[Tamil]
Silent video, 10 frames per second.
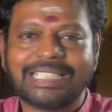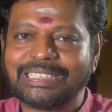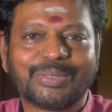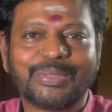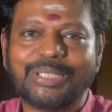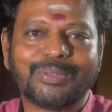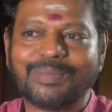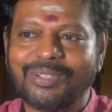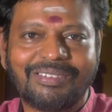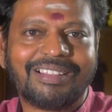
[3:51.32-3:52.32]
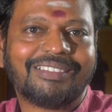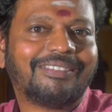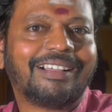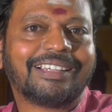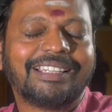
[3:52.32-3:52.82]
கெஸ்ட்டை கூட்டிகிட்டு வரும்ல வாங்க
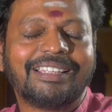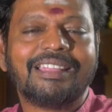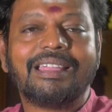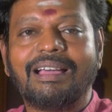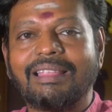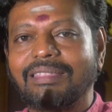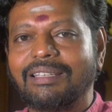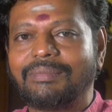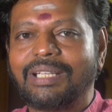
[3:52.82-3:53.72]
வாங்கன்னு அந்த